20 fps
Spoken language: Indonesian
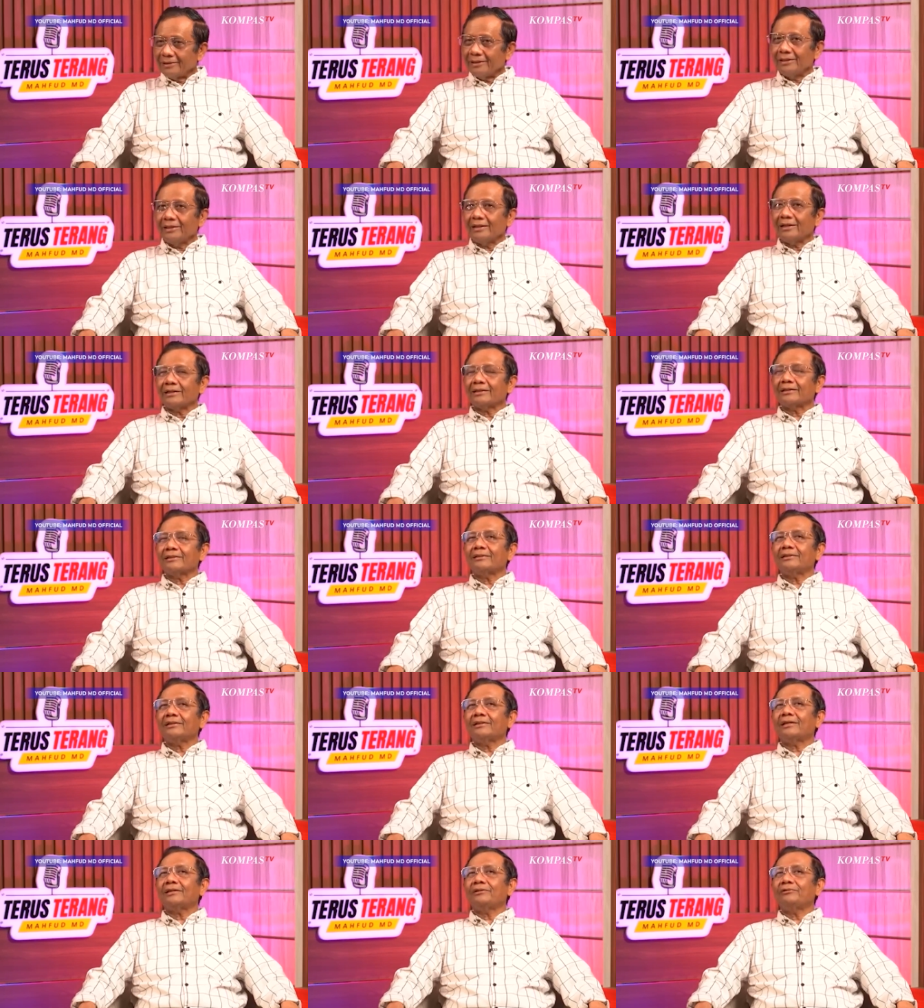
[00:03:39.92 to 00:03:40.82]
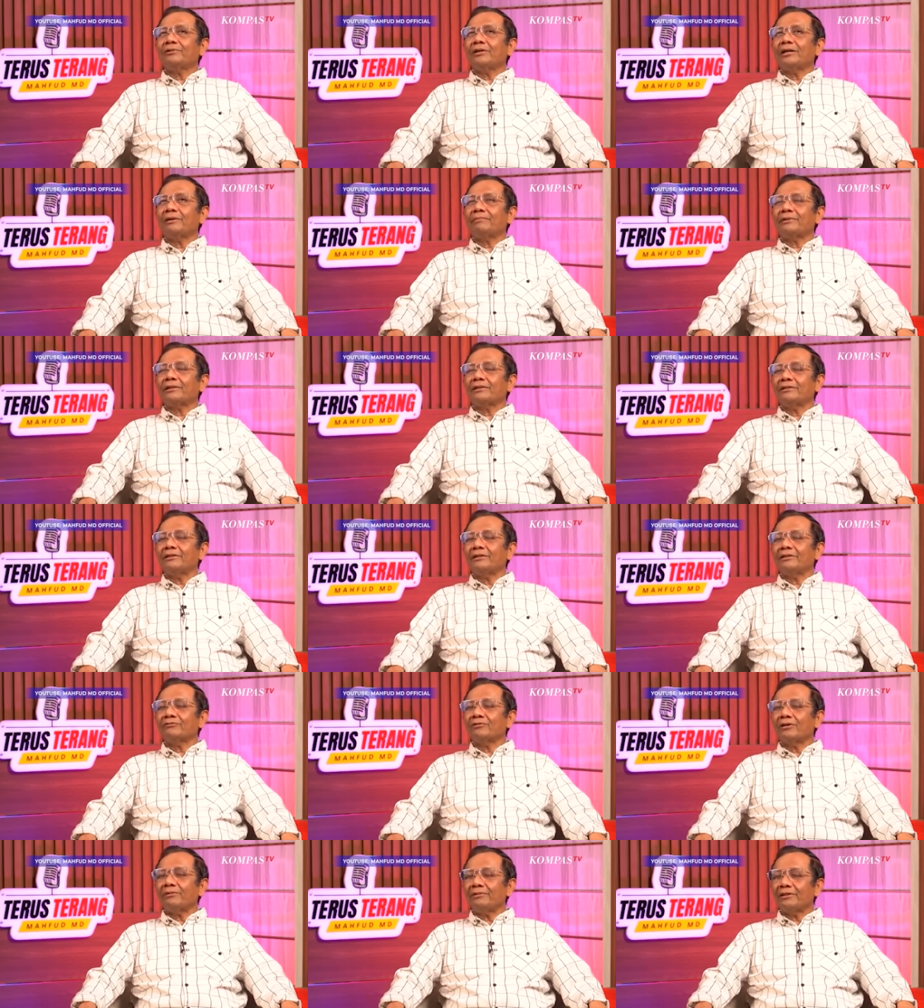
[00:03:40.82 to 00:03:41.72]
sehingga ketika juga
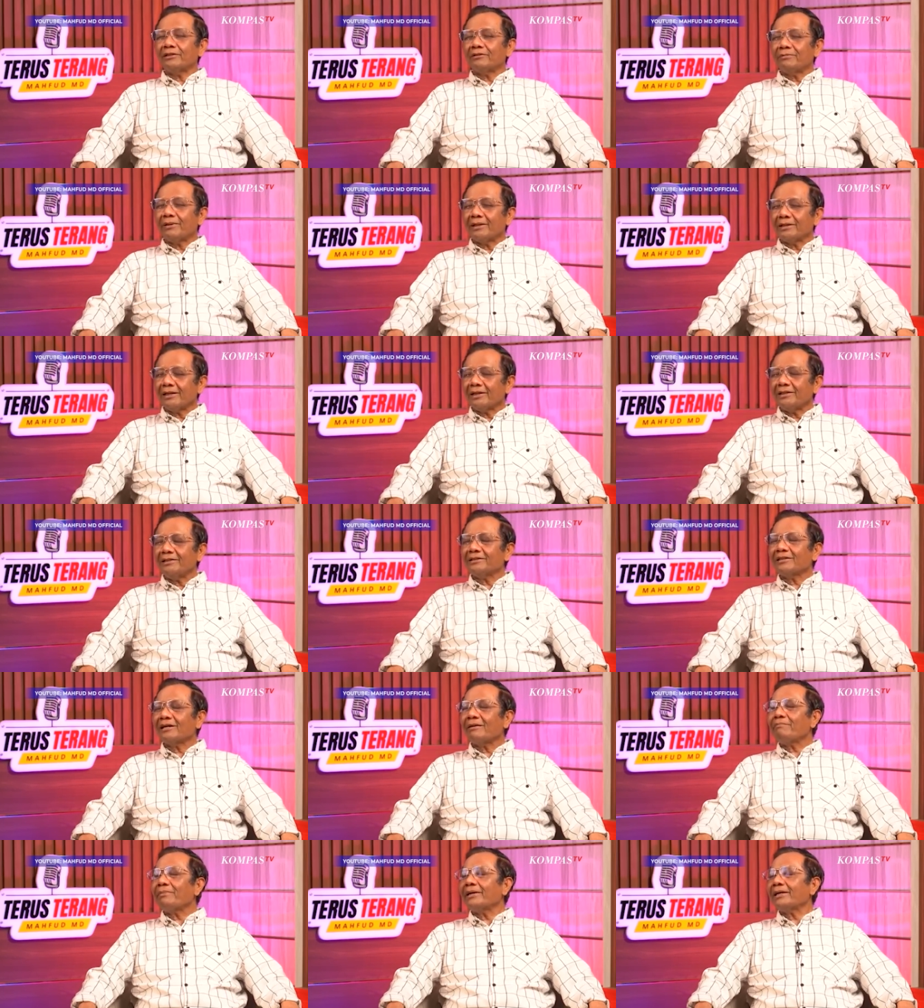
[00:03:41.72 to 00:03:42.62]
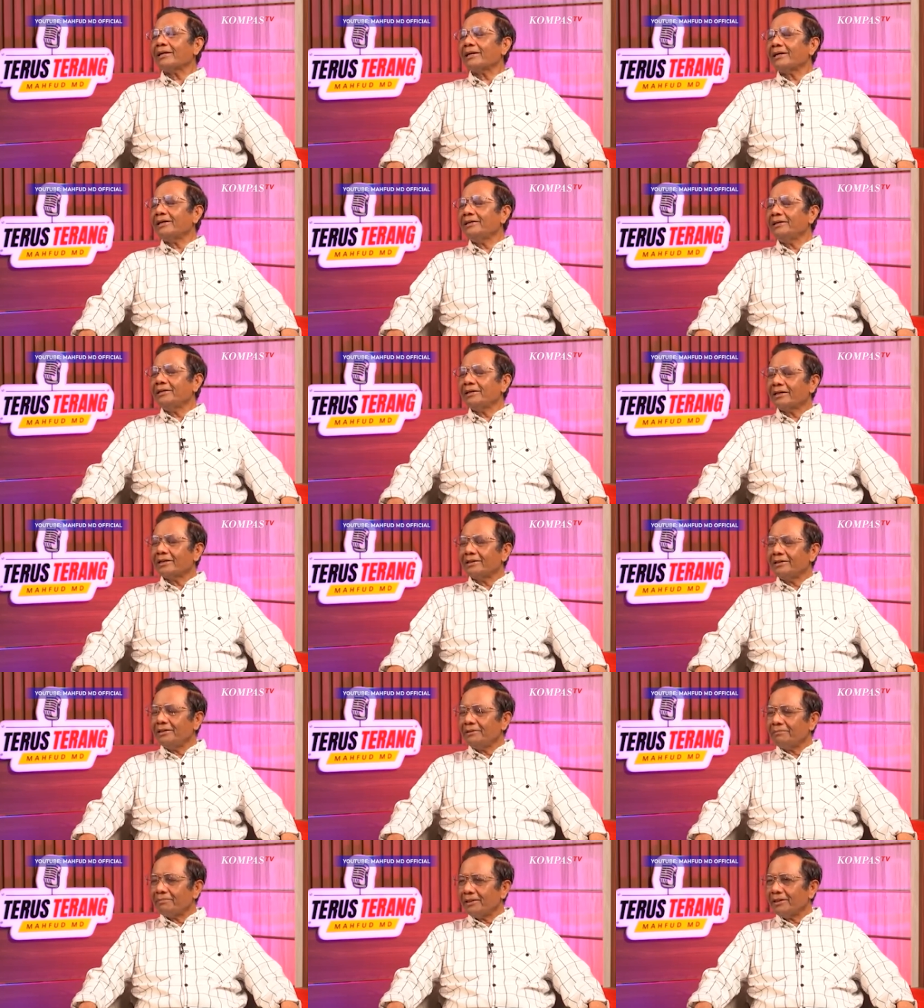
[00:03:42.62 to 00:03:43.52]
presiden sudah milih sebagian disampaikan di,
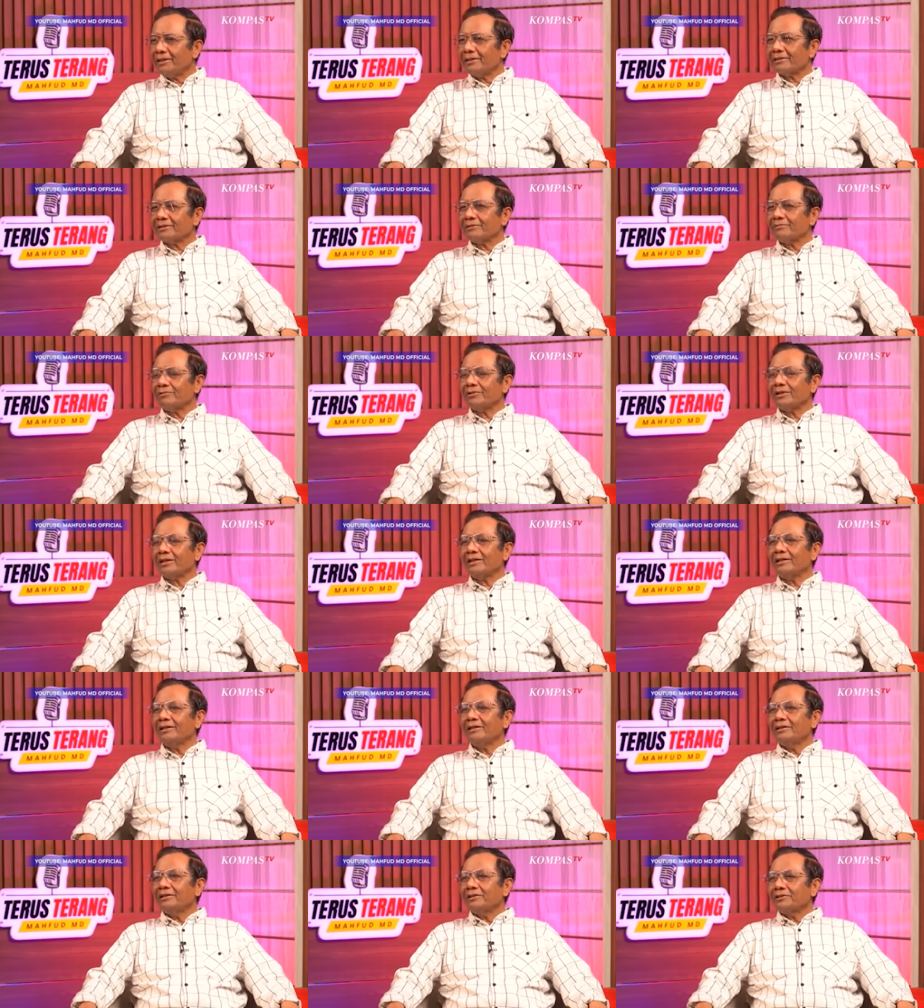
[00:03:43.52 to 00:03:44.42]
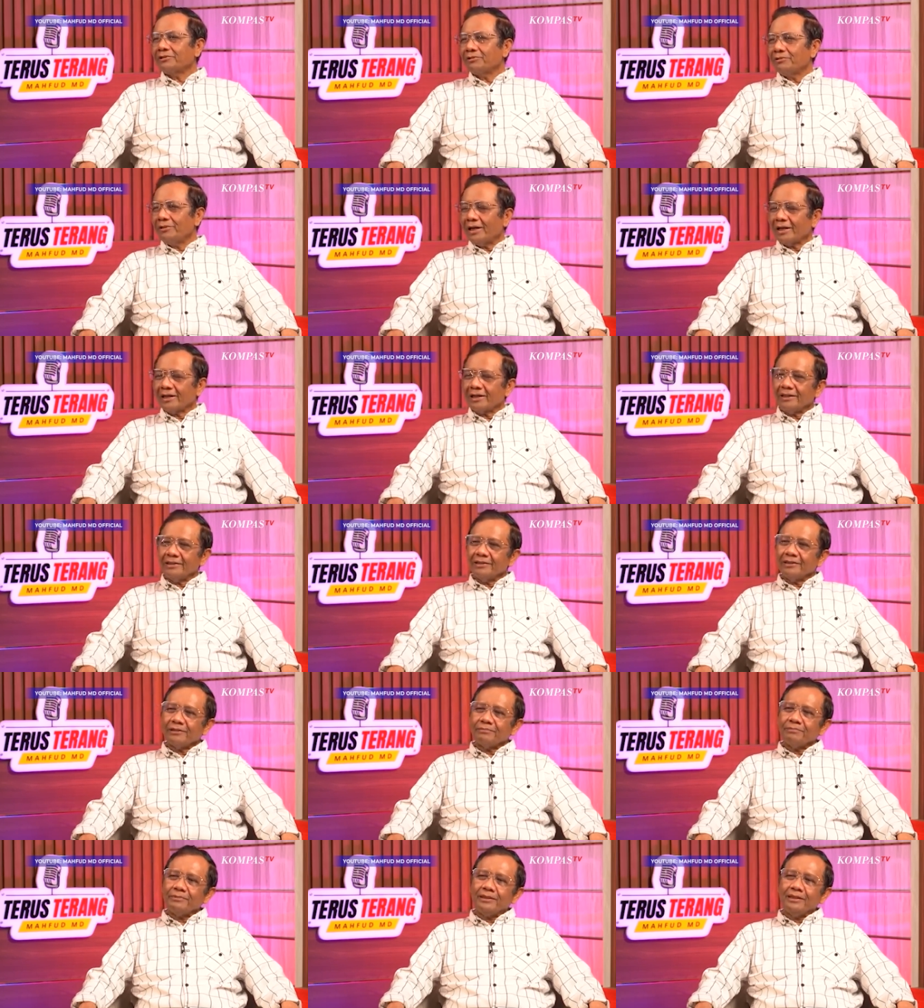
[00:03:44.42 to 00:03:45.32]
ke DPR semua sudah
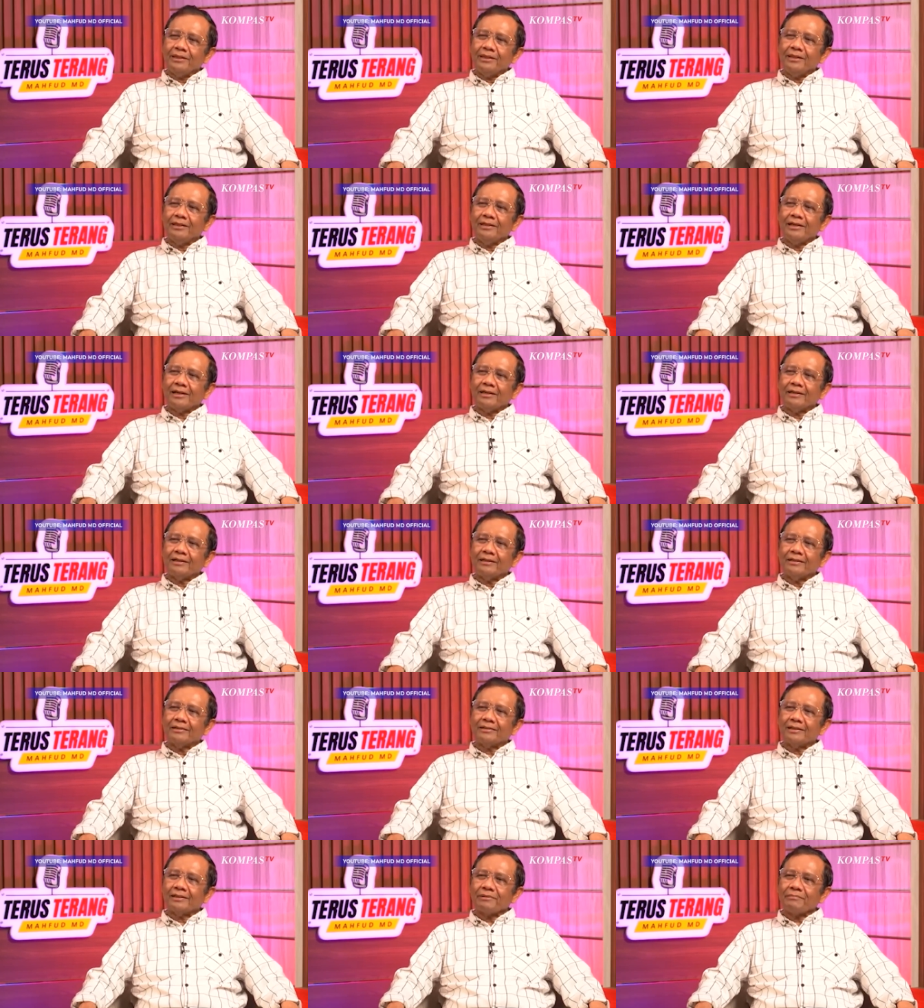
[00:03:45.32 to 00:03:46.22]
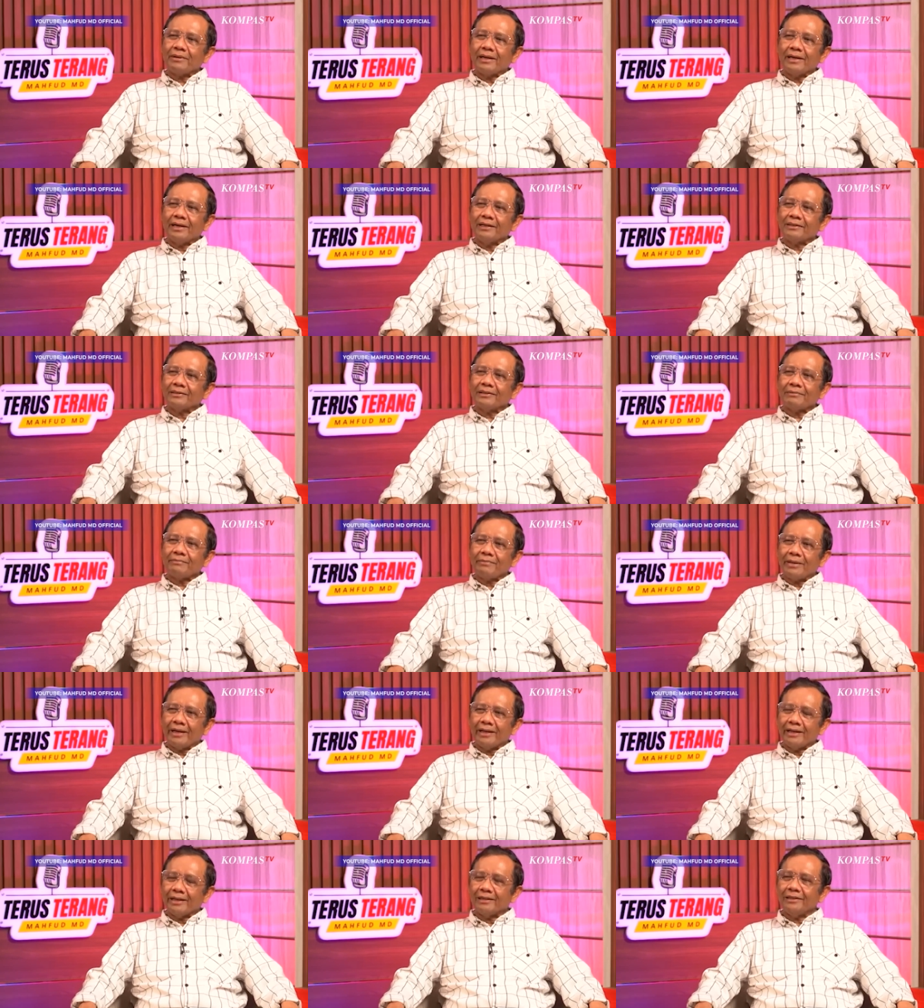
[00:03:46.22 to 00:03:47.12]
akan terpilih yang terbaik
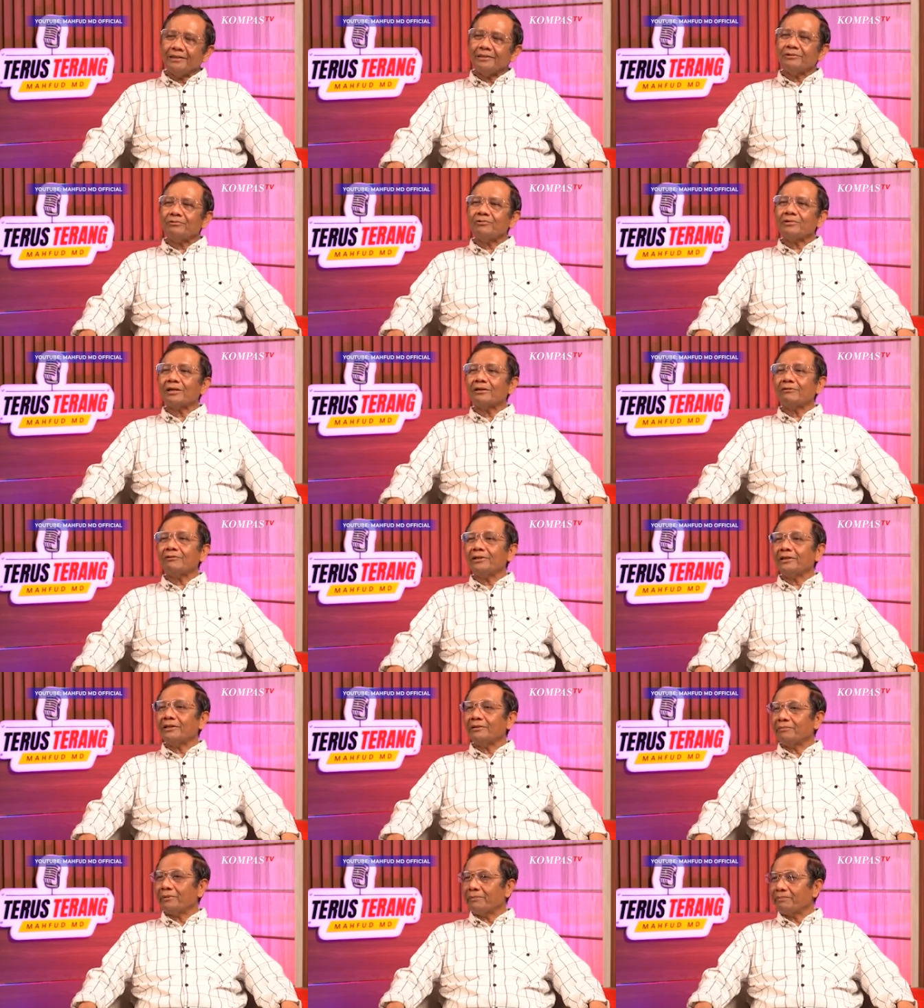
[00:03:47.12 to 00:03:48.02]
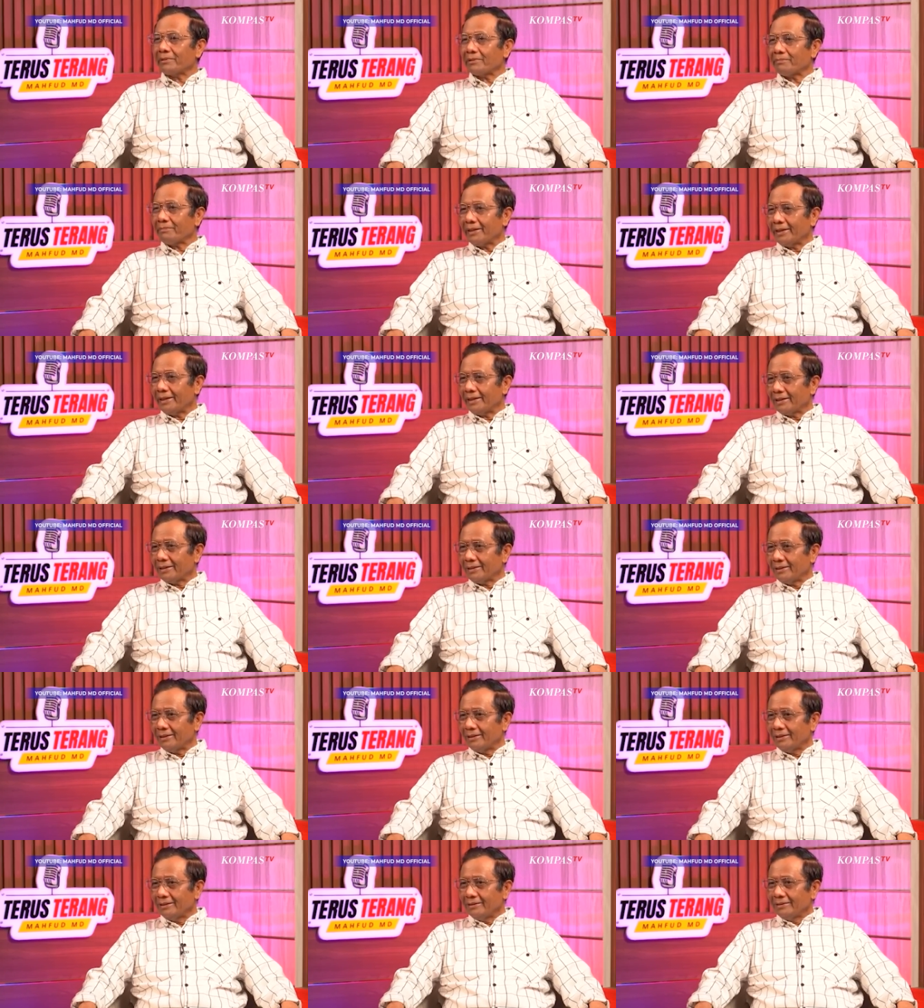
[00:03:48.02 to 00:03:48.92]
terbaik itu kalau ingin
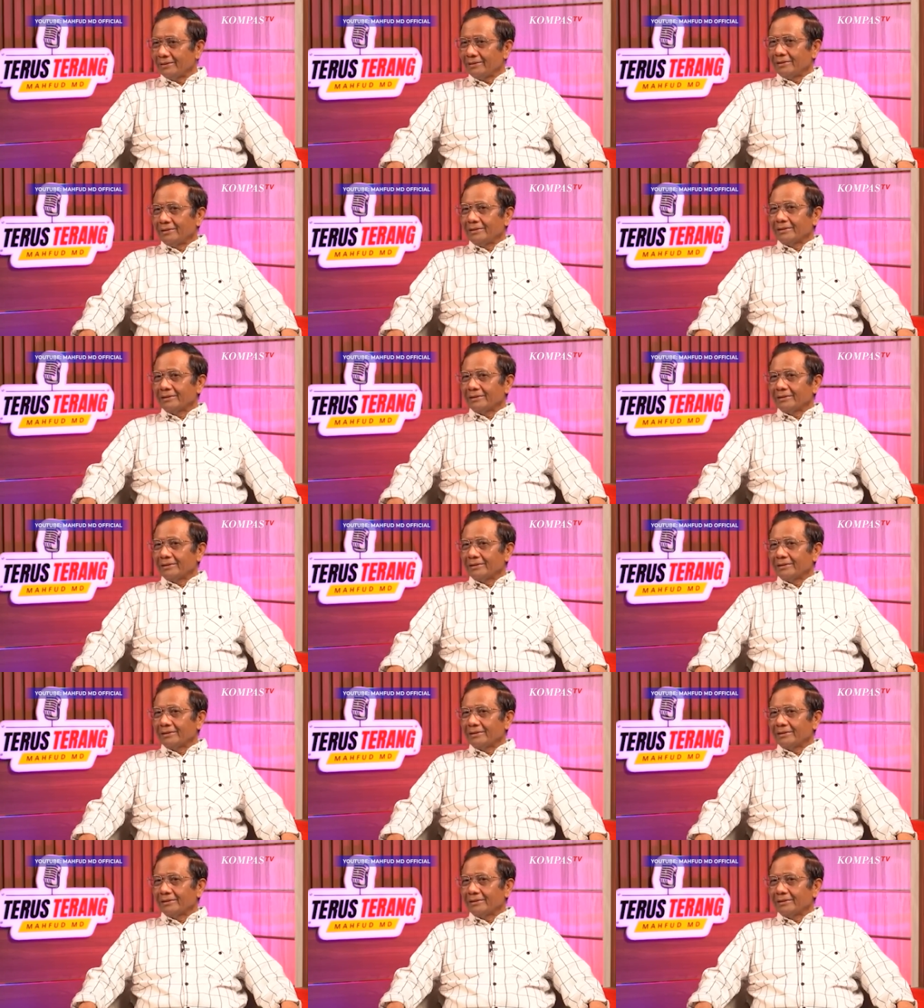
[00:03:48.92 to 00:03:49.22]
memperbaiki